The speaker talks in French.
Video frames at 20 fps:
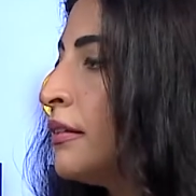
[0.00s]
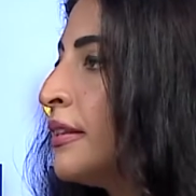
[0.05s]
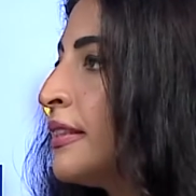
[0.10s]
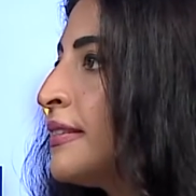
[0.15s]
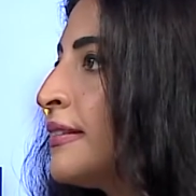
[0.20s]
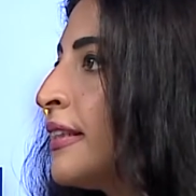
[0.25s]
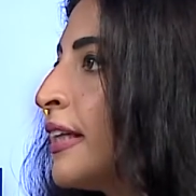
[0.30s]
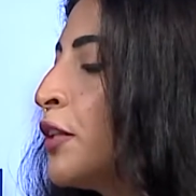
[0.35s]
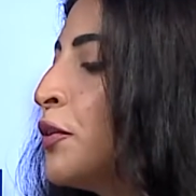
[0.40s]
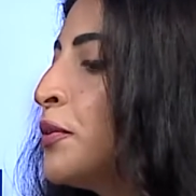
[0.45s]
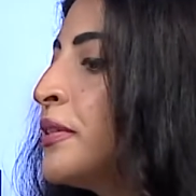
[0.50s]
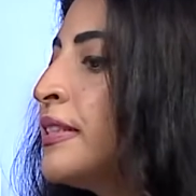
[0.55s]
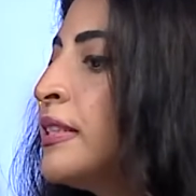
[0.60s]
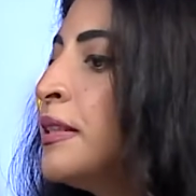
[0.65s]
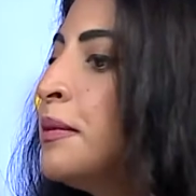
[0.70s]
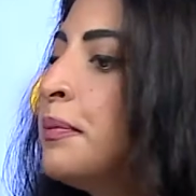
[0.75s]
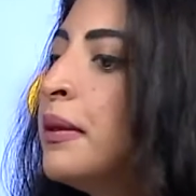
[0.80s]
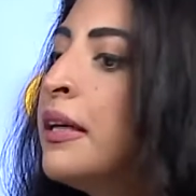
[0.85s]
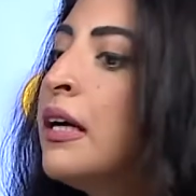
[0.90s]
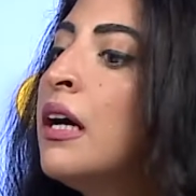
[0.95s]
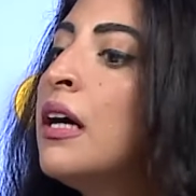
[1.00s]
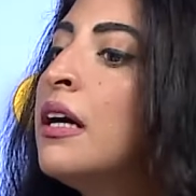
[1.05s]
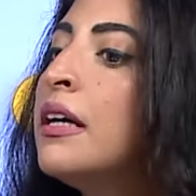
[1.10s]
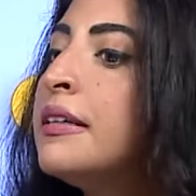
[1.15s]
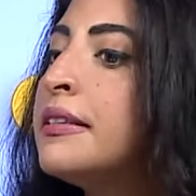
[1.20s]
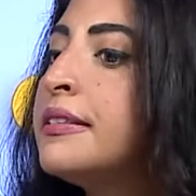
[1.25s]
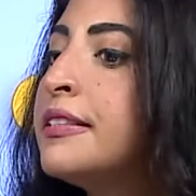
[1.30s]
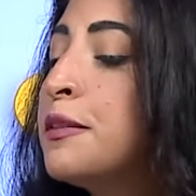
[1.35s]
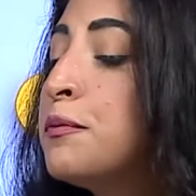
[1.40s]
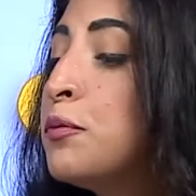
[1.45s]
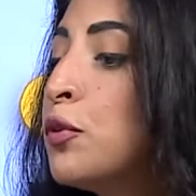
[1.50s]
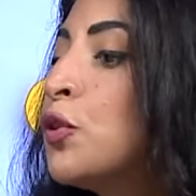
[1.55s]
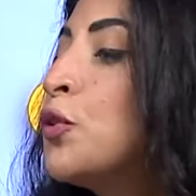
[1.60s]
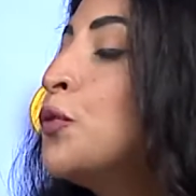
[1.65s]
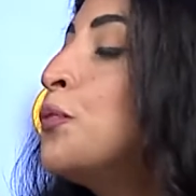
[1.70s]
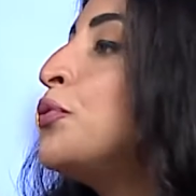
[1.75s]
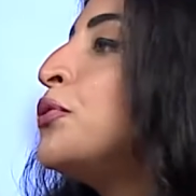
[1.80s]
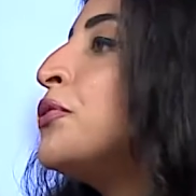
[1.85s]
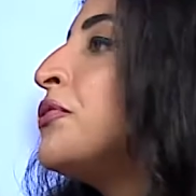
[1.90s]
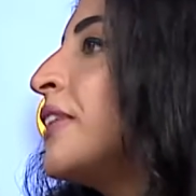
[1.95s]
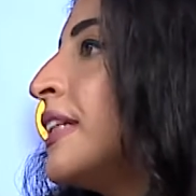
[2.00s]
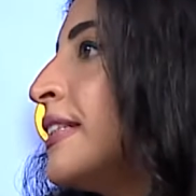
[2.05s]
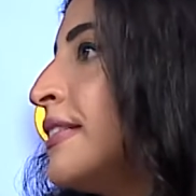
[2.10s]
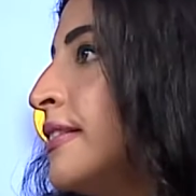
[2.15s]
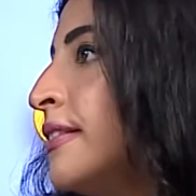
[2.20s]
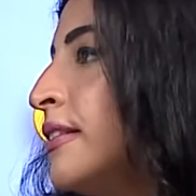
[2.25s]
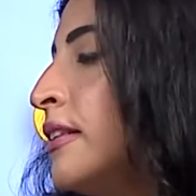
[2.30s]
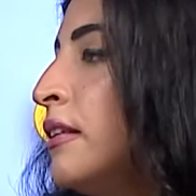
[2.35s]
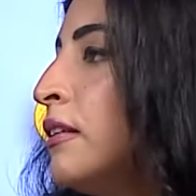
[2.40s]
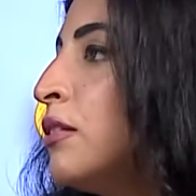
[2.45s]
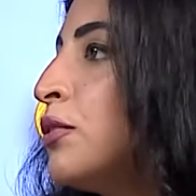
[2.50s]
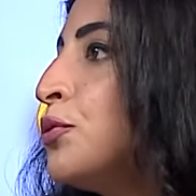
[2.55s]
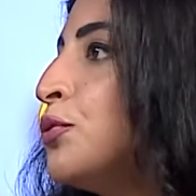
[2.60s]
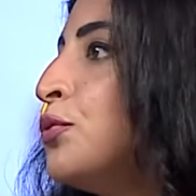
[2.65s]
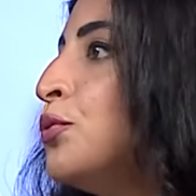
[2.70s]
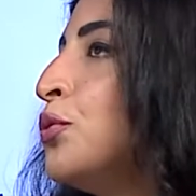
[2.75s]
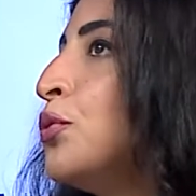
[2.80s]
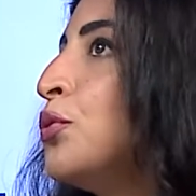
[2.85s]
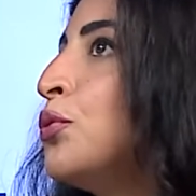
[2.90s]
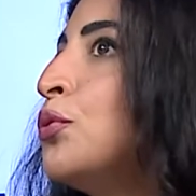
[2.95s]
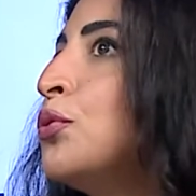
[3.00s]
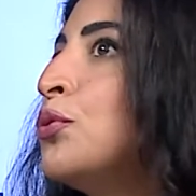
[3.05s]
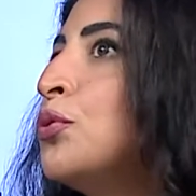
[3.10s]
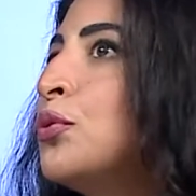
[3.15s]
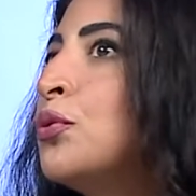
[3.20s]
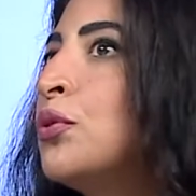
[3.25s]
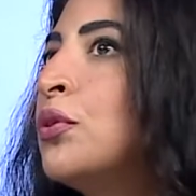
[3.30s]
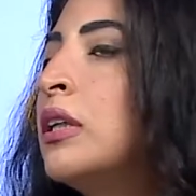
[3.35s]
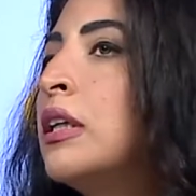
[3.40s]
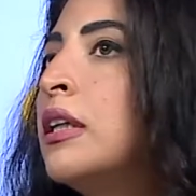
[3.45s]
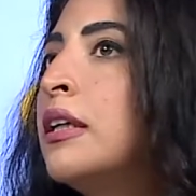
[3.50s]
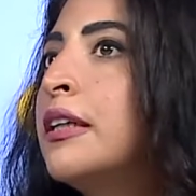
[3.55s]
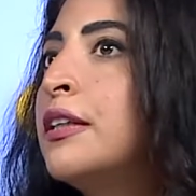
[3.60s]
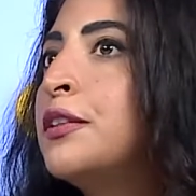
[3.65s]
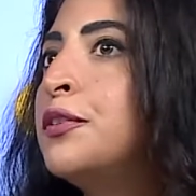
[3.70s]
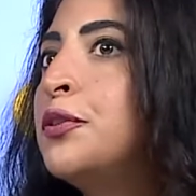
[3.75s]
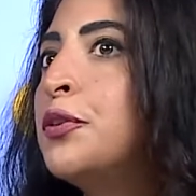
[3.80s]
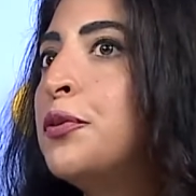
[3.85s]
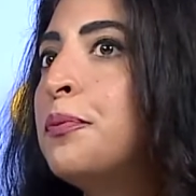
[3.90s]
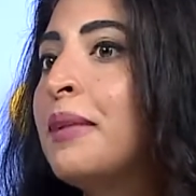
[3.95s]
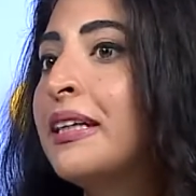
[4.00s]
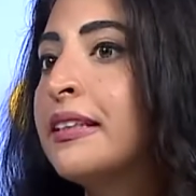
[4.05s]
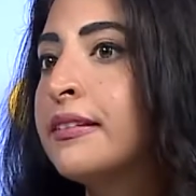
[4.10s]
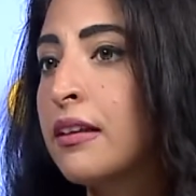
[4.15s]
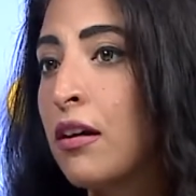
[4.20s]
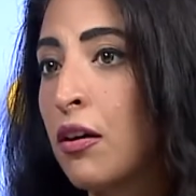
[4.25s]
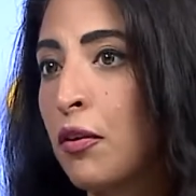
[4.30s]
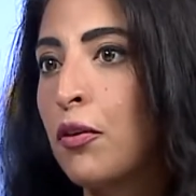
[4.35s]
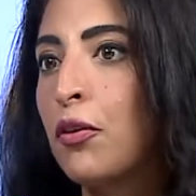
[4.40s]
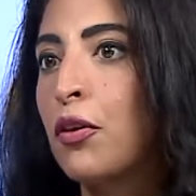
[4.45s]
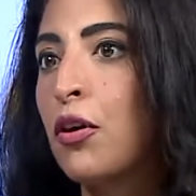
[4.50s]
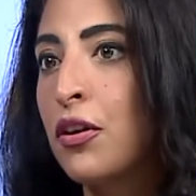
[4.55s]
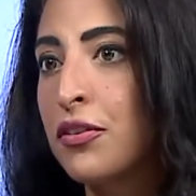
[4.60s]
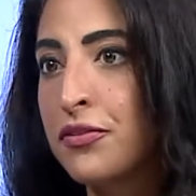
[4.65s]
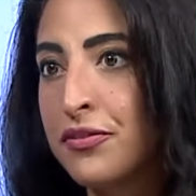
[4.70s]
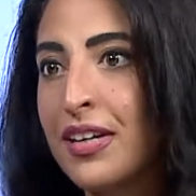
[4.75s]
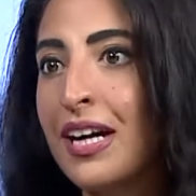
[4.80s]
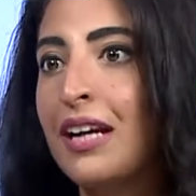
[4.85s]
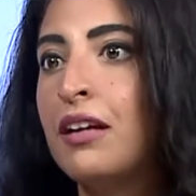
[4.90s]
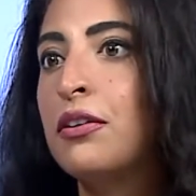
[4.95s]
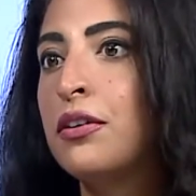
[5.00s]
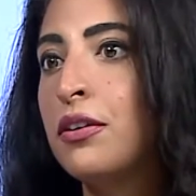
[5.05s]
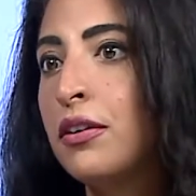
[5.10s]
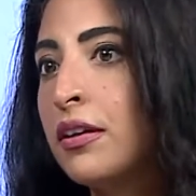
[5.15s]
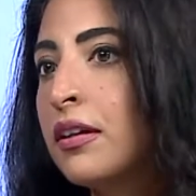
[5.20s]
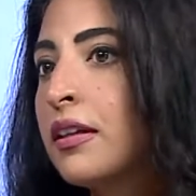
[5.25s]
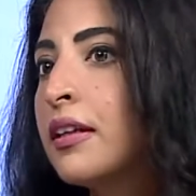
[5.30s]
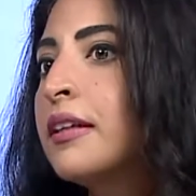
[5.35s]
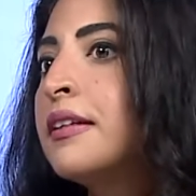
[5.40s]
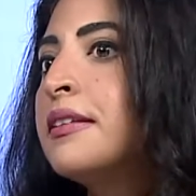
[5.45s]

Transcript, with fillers: des stéréotypes, c'est beaucoup plus facile de, de mettre en, valeur